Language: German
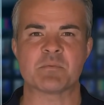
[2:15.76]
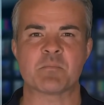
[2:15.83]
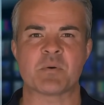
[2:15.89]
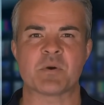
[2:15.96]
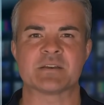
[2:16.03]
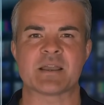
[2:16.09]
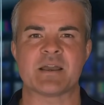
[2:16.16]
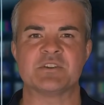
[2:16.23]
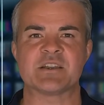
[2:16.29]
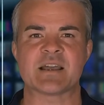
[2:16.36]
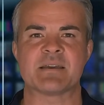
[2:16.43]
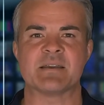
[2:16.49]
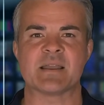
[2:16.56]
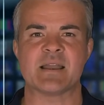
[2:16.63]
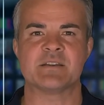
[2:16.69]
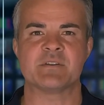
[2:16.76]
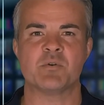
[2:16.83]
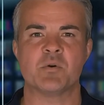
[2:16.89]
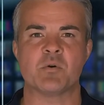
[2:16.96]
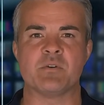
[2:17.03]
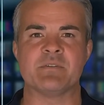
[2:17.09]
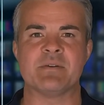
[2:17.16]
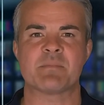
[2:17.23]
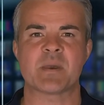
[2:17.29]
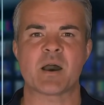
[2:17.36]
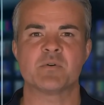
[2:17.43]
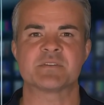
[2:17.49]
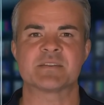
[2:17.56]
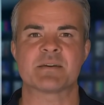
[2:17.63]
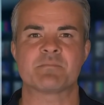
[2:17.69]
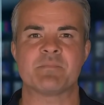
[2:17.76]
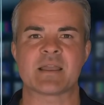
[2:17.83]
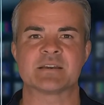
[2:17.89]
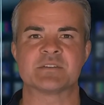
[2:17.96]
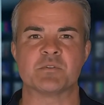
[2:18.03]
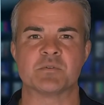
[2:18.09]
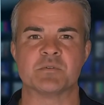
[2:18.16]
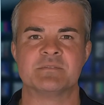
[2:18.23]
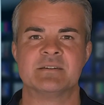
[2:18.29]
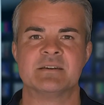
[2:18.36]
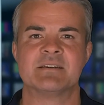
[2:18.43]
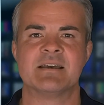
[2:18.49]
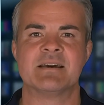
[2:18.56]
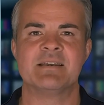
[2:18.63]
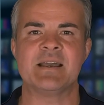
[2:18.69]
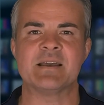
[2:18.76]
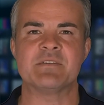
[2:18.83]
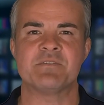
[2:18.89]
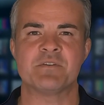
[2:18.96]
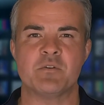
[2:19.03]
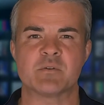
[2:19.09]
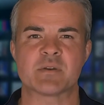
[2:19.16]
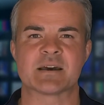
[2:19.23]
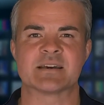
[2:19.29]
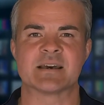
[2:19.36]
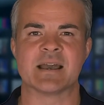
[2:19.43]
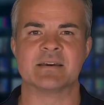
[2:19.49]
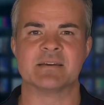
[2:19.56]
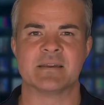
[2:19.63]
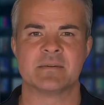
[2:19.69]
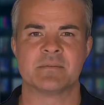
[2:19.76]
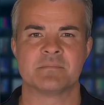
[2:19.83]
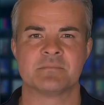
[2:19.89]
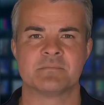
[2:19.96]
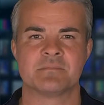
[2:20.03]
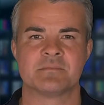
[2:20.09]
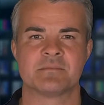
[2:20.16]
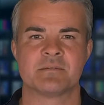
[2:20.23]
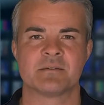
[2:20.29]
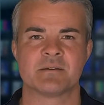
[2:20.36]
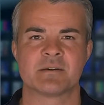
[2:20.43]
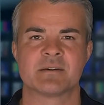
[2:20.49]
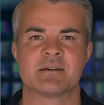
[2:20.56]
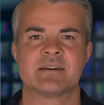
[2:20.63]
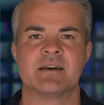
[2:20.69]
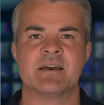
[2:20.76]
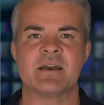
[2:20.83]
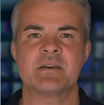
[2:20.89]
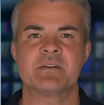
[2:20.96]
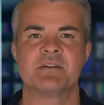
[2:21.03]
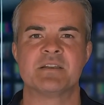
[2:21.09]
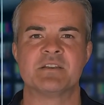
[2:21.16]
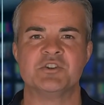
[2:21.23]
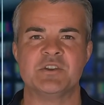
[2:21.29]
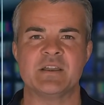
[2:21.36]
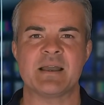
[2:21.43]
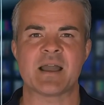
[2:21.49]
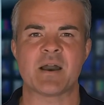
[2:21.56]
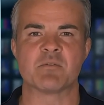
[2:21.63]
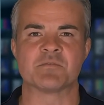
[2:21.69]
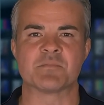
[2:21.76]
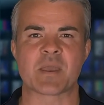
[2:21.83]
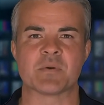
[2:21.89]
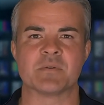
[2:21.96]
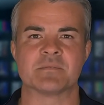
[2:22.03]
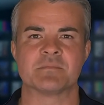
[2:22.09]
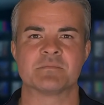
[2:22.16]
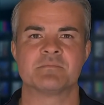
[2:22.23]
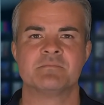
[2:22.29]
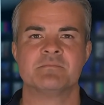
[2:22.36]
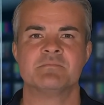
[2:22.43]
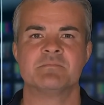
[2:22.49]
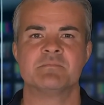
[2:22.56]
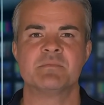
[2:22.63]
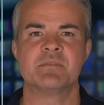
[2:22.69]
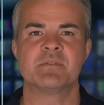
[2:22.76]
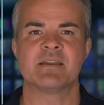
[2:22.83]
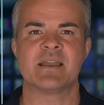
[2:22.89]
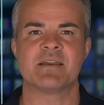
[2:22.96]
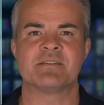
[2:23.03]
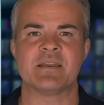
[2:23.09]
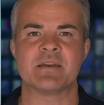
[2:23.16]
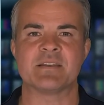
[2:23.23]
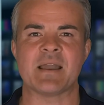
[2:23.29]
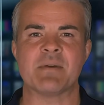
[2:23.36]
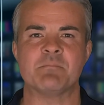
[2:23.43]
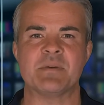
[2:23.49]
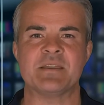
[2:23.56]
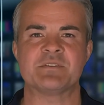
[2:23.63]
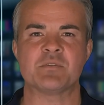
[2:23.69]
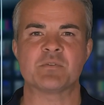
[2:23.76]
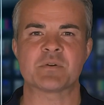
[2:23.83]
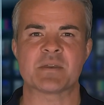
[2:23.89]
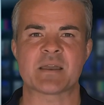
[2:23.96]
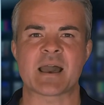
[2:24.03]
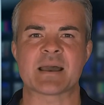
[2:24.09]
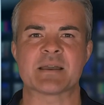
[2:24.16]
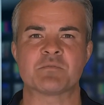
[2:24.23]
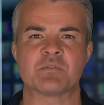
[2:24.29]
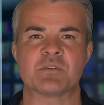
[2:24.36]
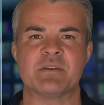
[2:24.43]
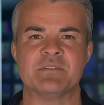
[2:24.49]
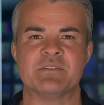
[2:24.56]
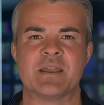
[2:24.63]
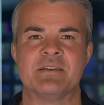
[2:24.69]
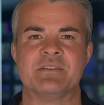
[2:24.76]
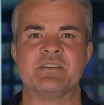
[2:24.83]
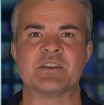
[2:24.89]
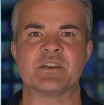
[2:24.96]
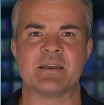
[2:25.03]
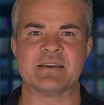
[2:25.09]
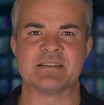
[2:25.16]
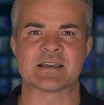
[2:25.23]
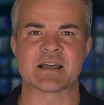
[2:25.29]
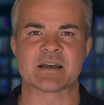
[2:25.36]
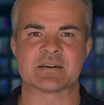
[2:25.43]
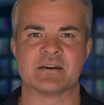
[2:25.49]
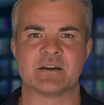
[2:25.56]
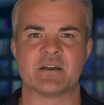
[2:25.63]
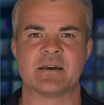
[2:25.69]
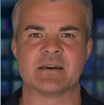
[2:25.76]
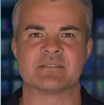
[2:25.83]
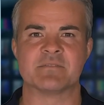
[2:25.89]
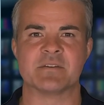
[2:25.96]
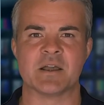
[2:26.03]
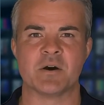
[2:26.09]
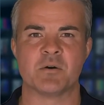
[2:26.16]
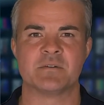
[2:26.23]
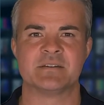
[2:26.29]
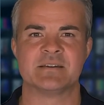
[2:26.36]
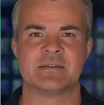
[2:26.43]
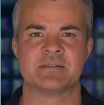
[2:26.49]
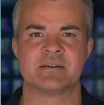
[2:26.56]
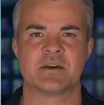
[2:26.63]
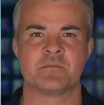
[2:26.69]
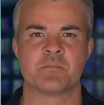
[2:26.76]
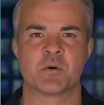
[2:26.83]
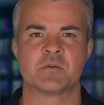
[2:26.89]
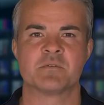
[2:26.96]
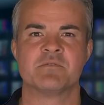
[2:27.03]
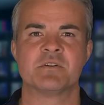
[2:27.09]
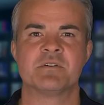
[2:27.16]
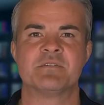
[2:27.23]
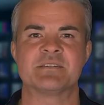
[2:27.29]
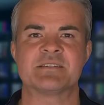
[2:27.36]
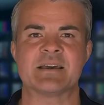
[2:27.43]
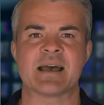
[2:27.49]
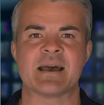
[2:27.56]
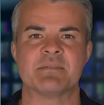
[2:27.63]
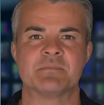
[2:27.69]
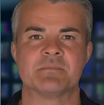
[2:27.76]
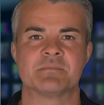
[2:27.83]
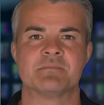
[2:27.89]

Montageanleitung und Gebrauchsanweisung sind in der Lieferung enthalten. Sie können es schnell aufbauen. Gasamtabmessung 120x60x74.5 cm.